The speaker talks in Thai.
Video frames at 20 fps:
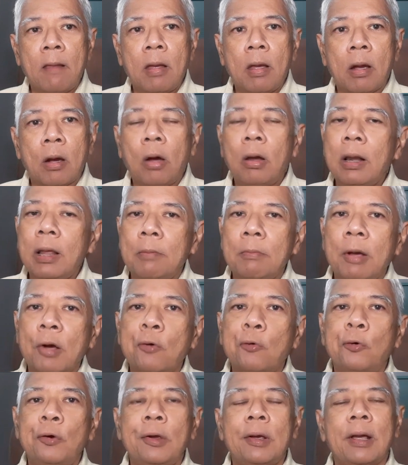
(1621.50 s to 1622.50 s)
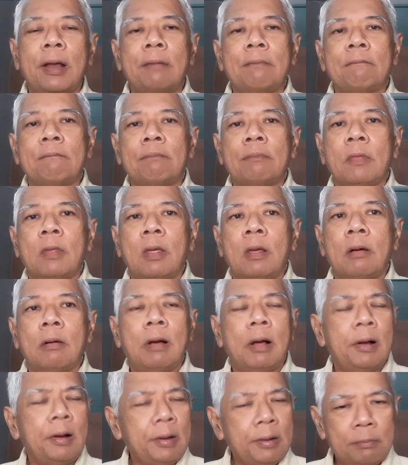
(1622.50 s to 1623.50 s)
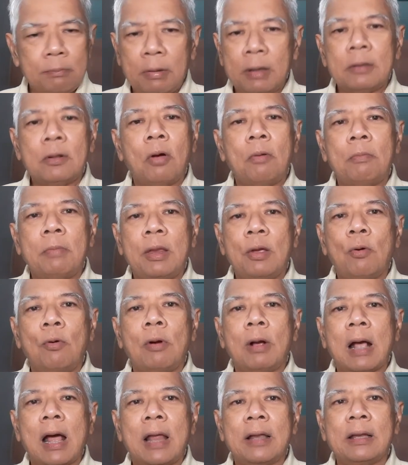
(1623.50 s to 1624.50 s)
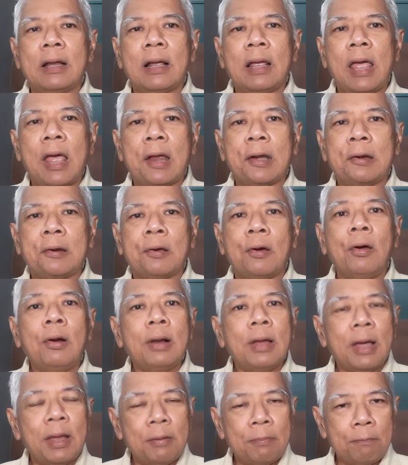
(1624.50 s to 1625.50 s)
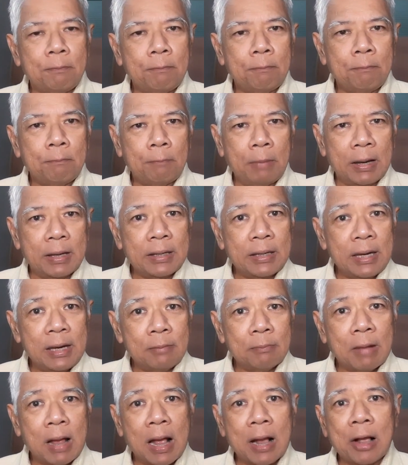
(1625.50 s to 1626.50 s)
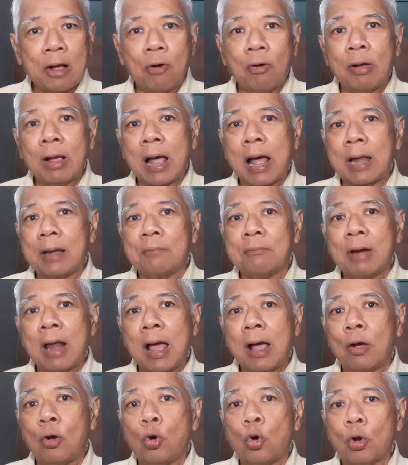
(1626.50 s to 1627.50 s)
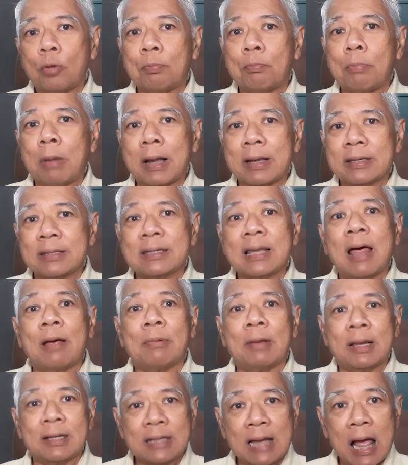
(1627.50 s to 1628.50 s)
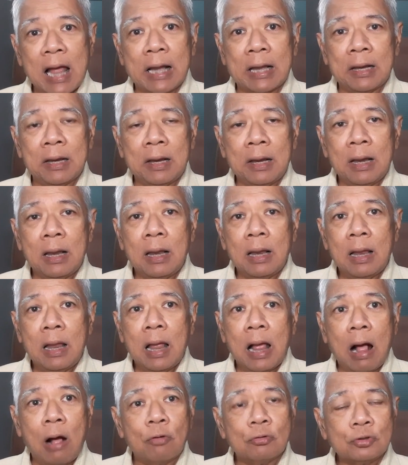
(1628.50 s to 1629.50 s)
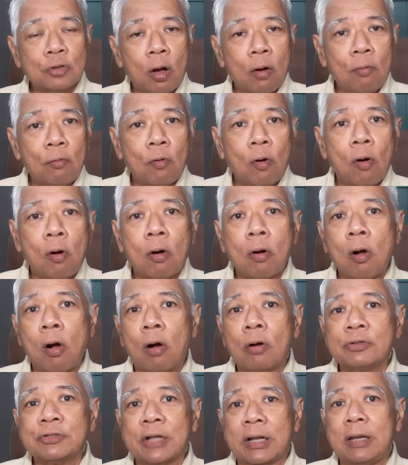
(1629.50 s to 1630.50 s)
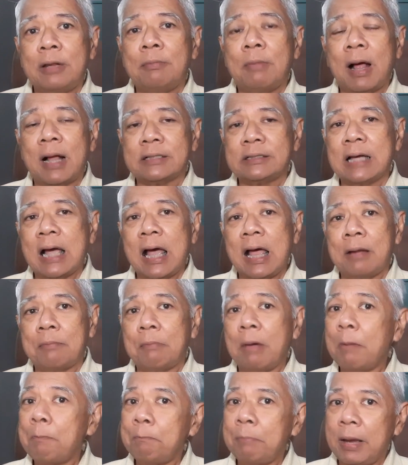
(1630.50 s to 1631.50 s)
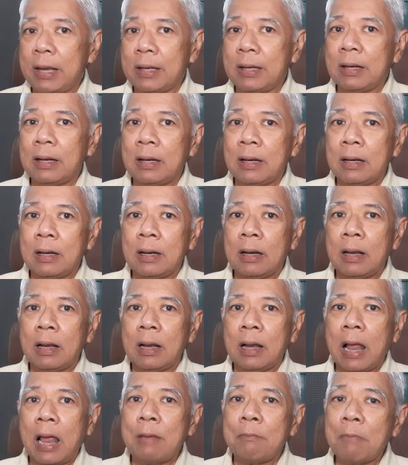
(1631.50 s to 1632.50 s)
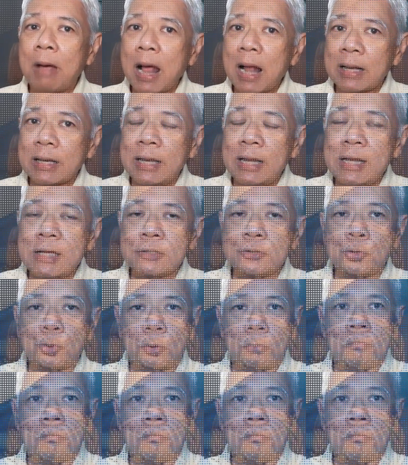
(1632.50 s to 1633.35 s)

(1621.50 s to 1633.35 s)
ก็เลยมาคุยกันว่าเฮ้ยมันต้องมีองค์การทักแห่งก็เลยเป็นที่มาของการร่างกฎบัตรสหประชาชาติเอาช่องโหว่ของสันนิบาตชาติมาปิดให้มากที่สุด